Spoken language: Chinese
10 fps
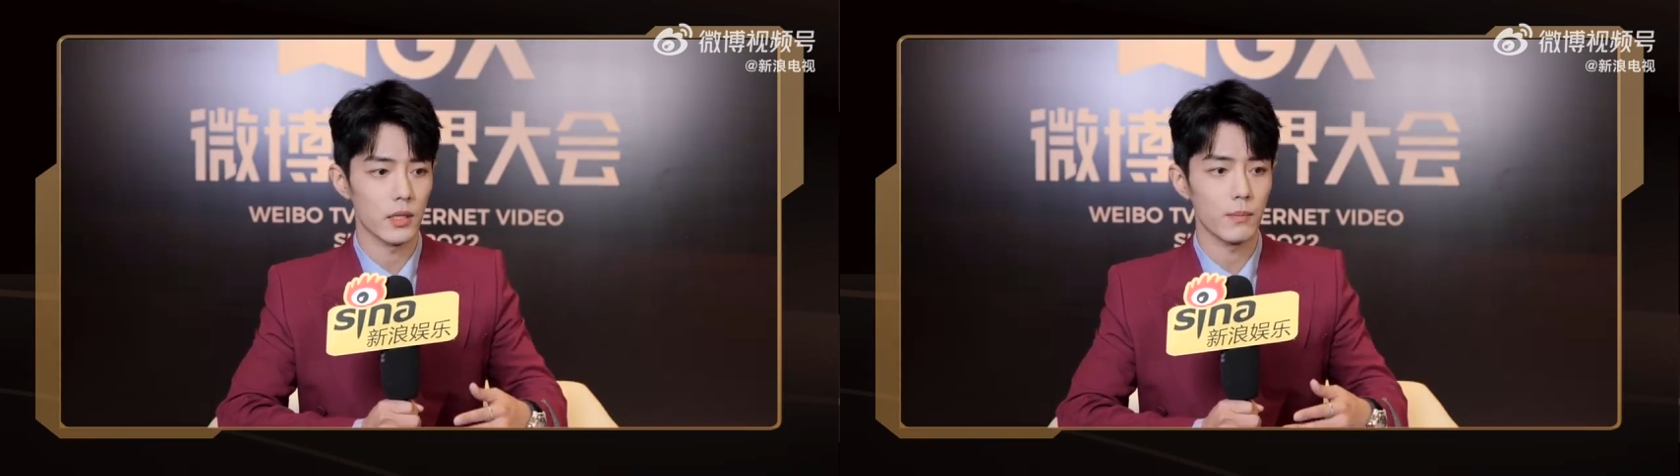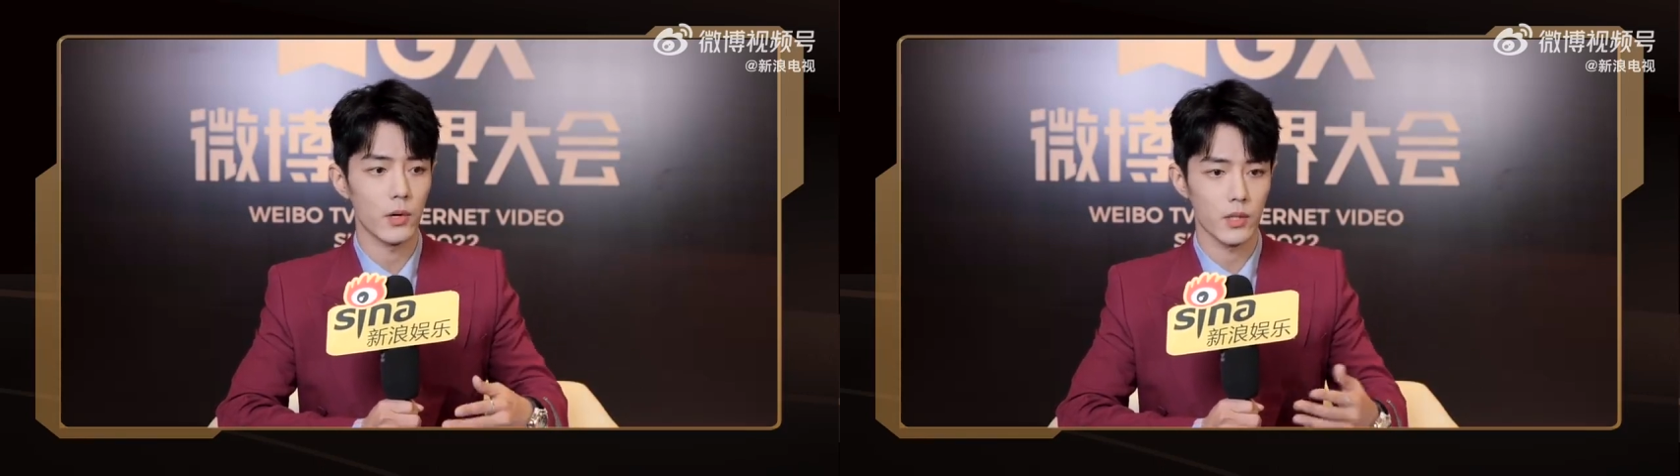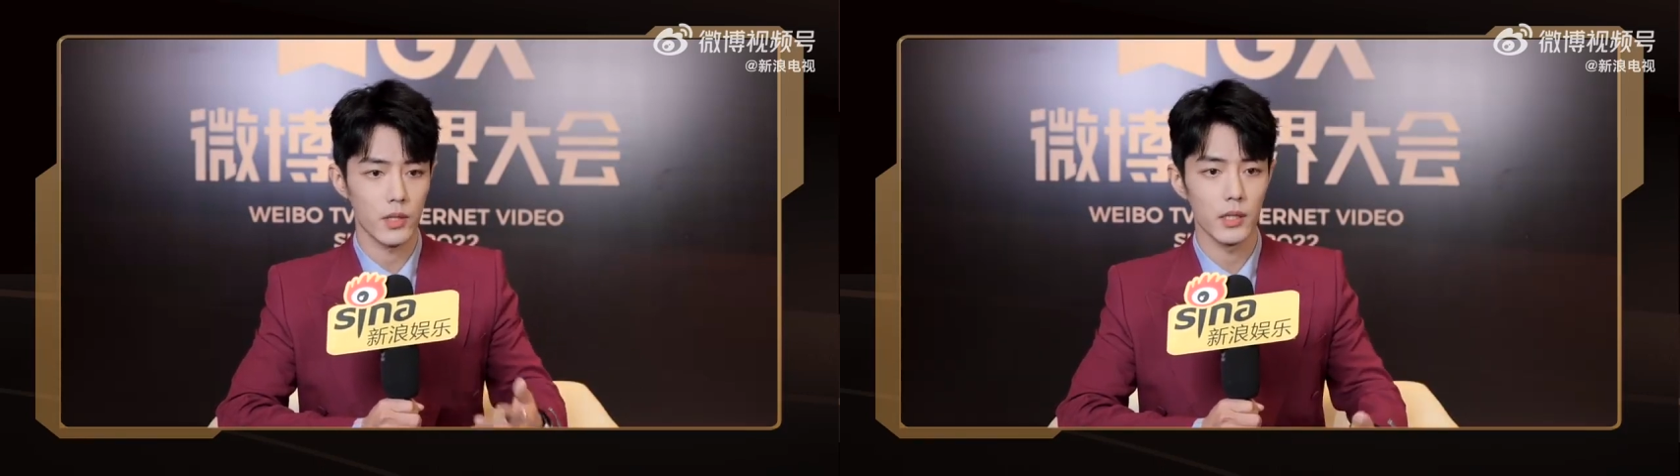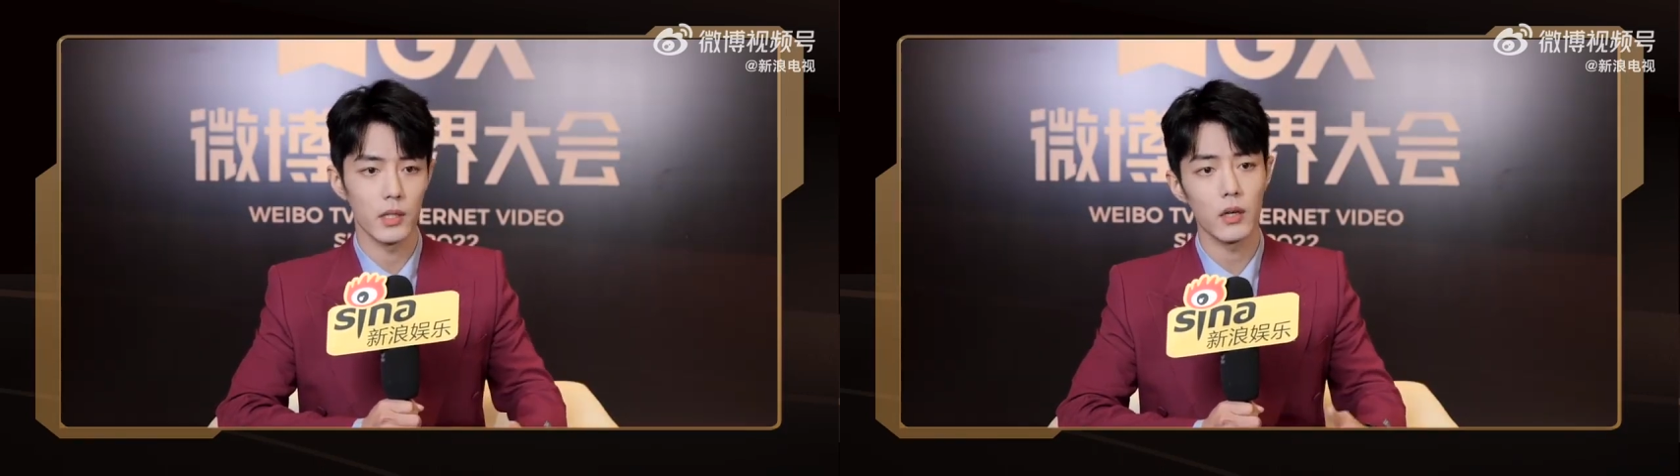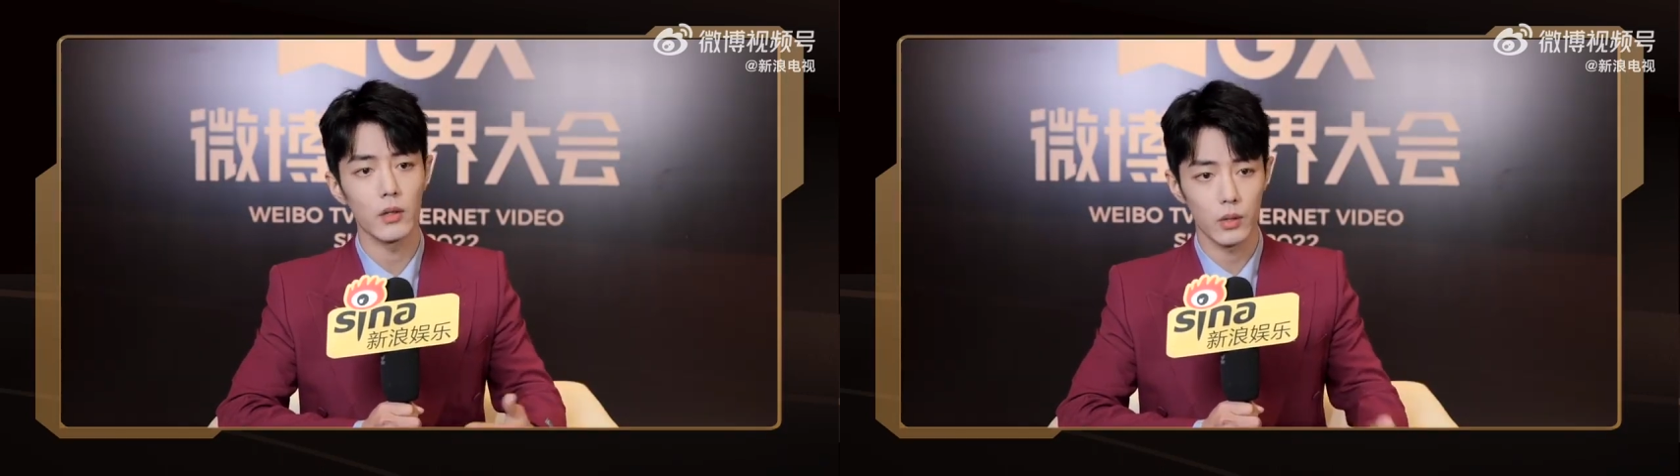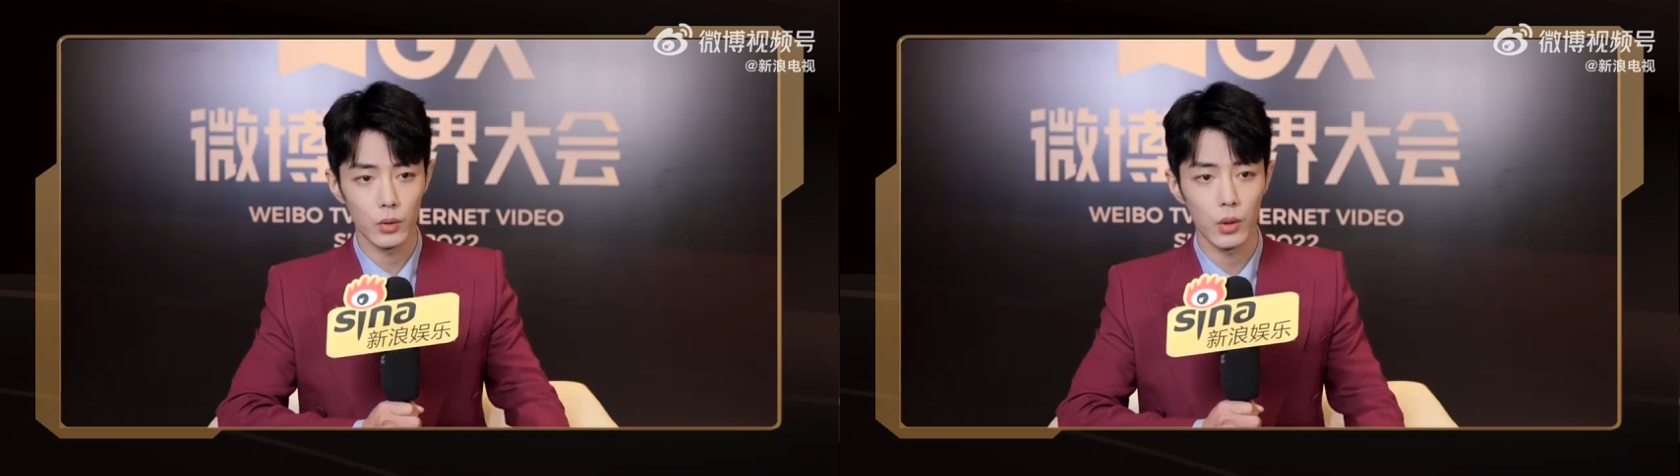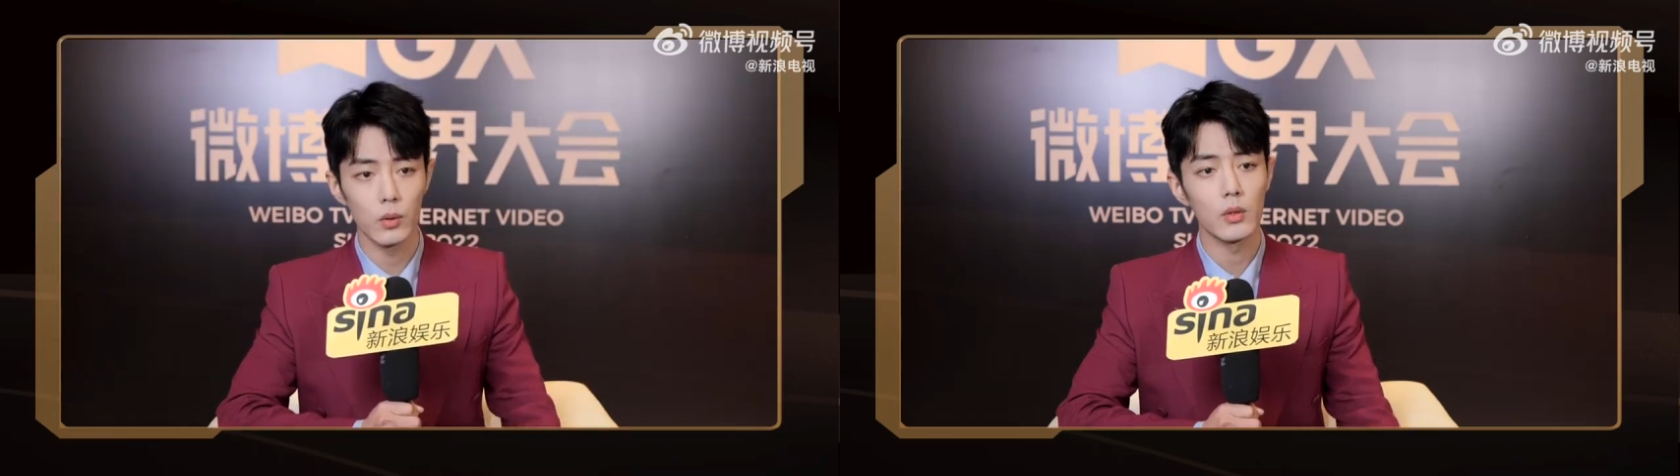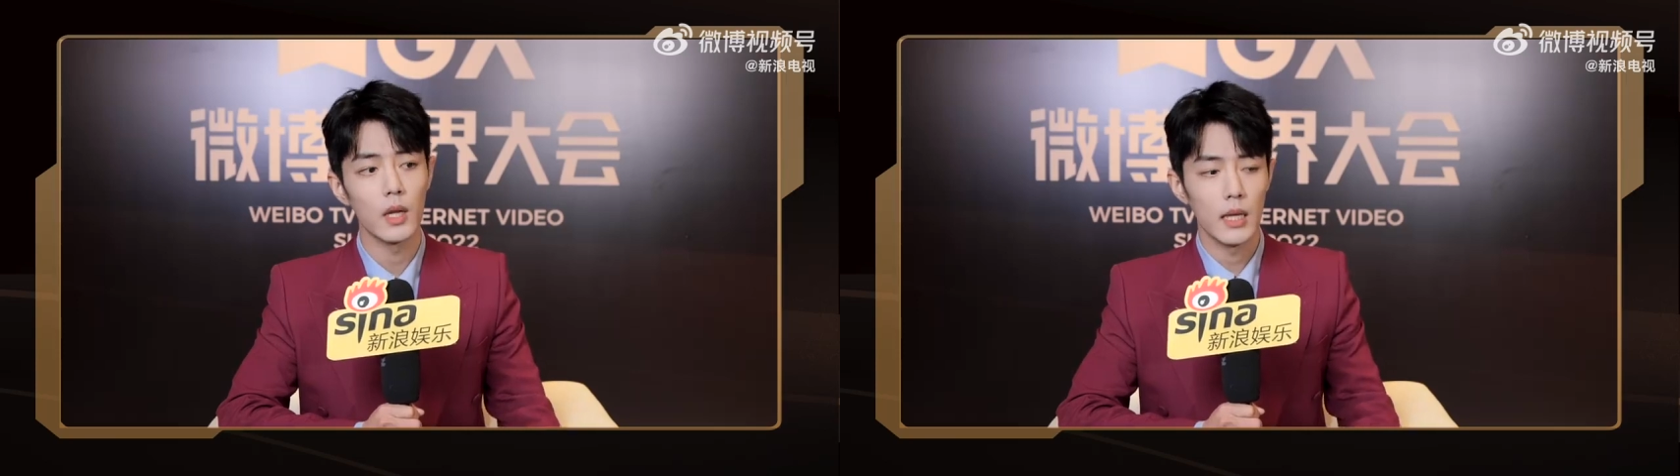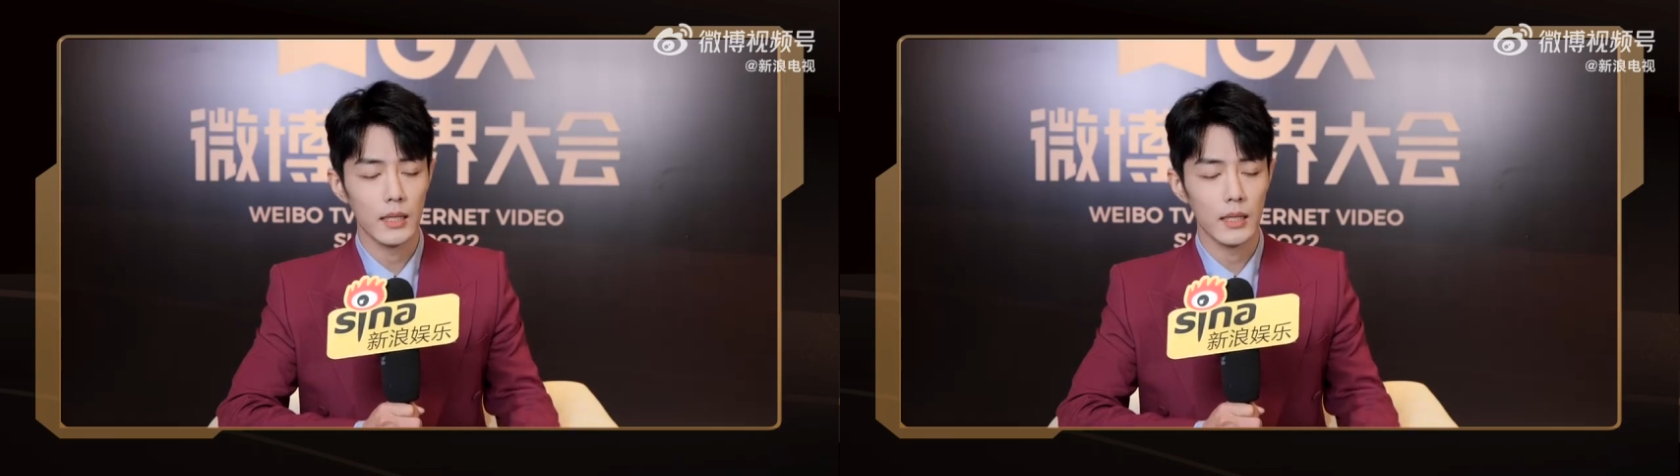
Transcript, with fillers: 期保持一个很好的沟通，